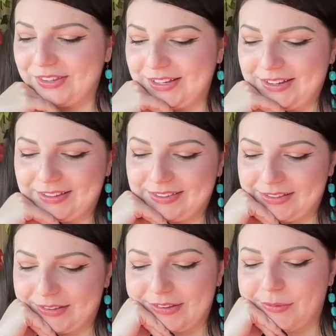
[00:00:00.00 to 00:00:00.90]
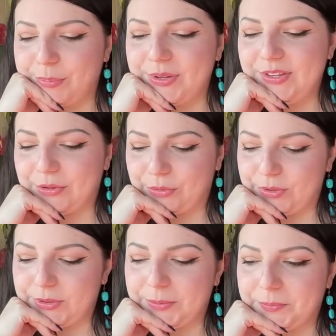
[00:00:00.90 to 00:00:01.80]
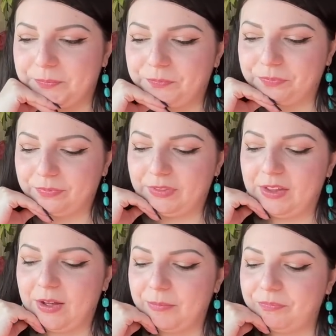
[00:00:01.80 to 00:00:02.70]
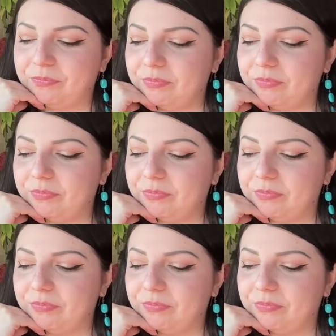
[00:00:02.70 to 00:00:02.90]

интересен, импонирует да,